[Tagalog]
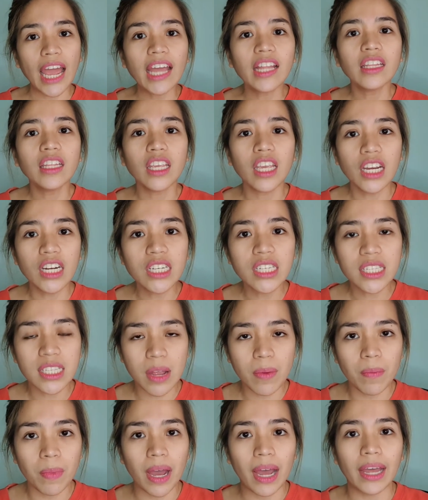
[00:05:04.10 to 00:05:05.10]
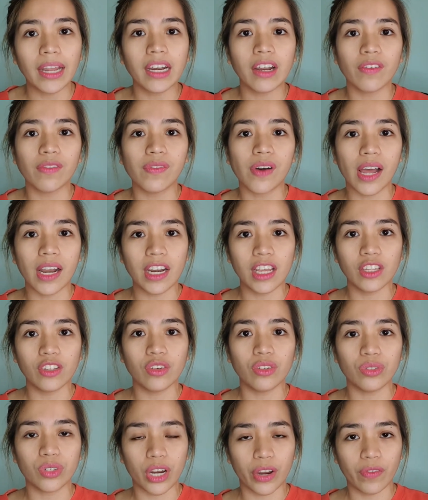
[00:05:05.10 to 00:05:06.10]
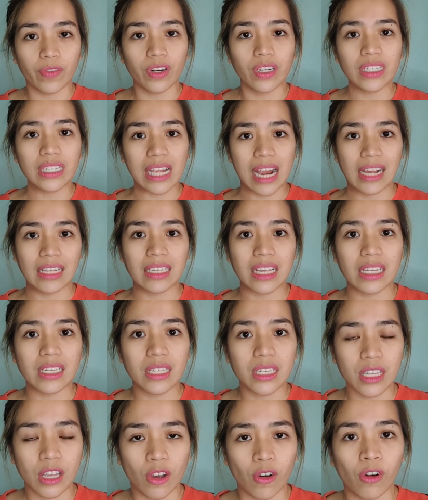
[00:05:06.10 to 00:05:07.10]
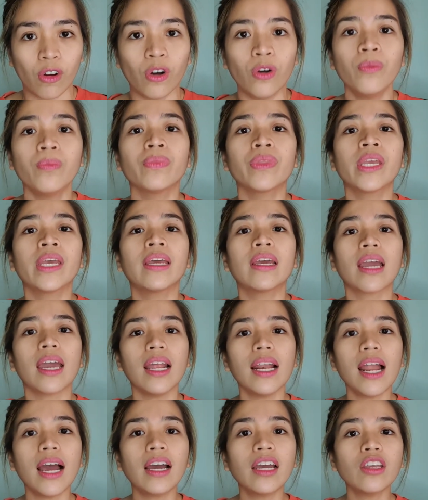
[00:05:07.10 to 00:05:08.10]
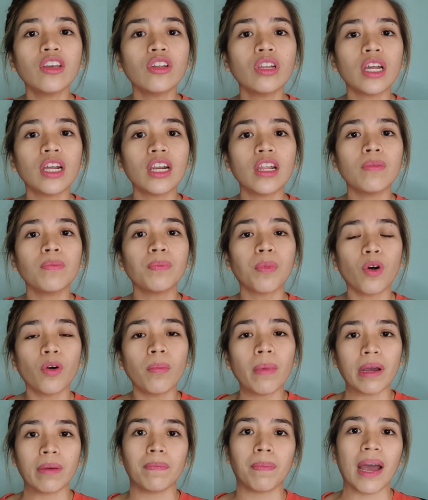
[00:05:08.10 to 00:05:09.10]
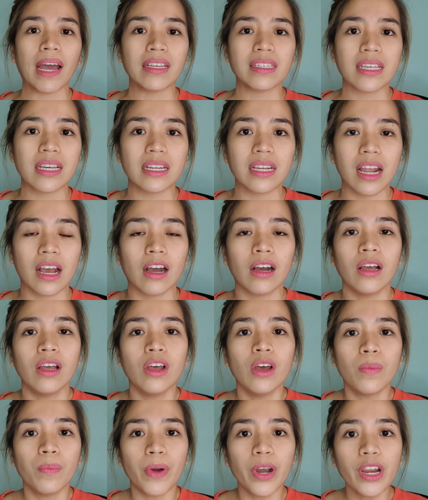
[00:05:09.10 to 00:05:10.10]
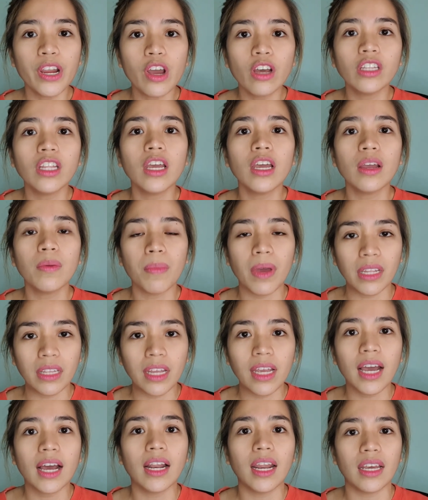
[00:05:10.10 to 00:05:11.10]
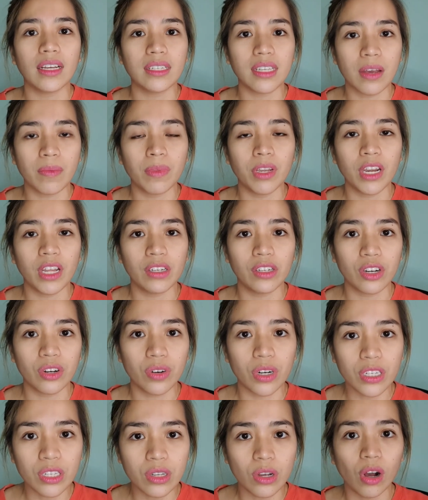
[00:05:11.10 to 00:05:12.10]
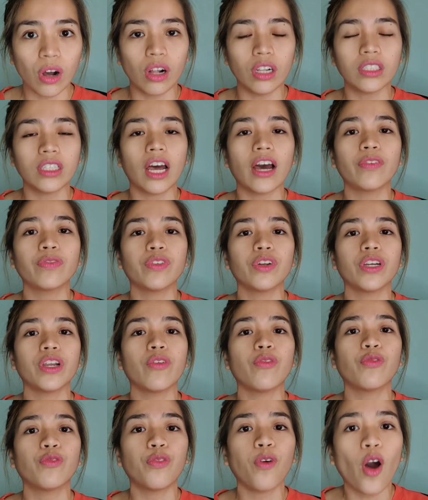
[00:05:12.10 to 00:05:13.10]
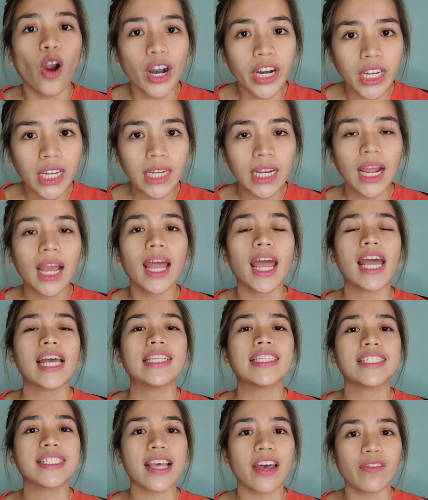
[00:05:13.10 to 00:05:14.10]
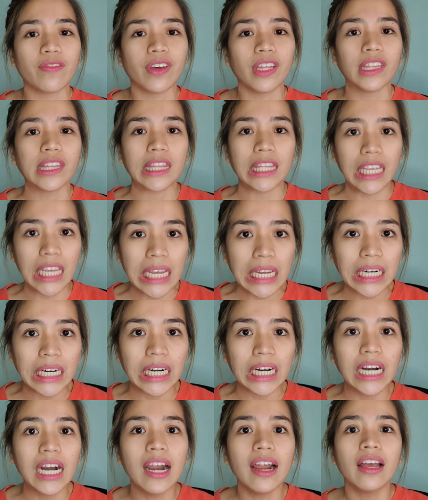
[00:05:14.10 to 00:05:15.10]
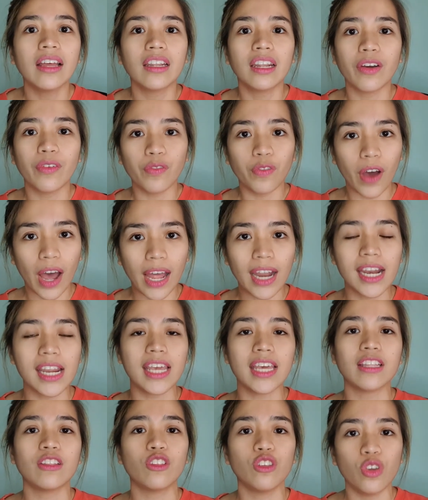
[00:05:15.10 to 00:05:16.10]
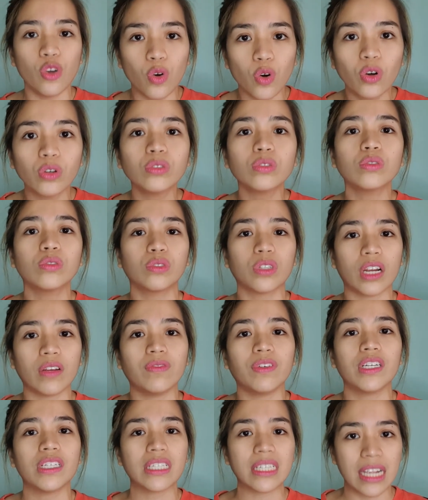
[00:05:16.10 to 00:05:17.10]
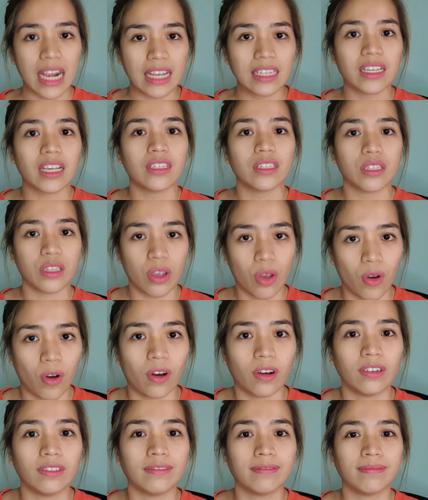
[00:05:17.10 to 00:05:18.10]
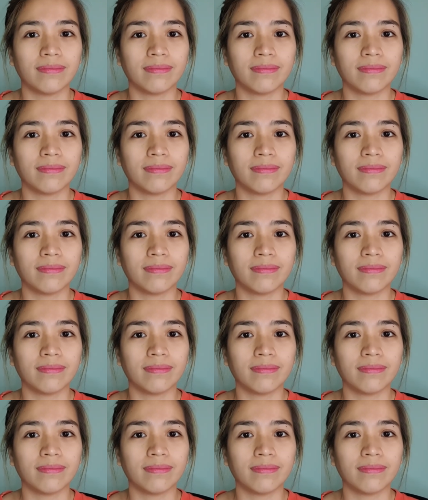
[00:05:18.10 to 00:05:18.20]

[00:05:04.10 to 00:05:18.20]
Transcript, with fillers: 10 years naman na valid yung driver's license nyo, kailangan nyo na rin pong magpasa ng periodic medical examination result after the 4th and 7th year na valid yung driver's license nyo.